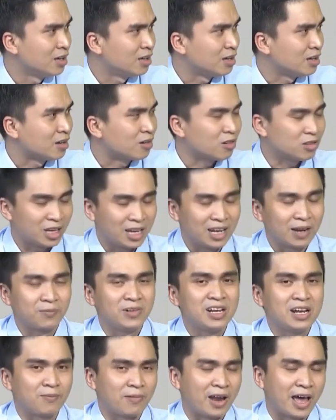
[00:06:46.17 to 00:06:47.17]
thì có thể lặp
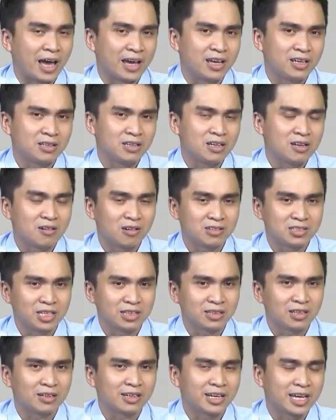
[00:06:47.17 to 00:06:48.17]
đi lặp lại thì nó sẽ
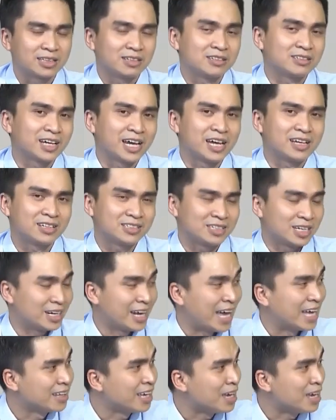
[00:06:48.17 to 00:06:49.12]
từng ngày từng ngày nó sẽ ra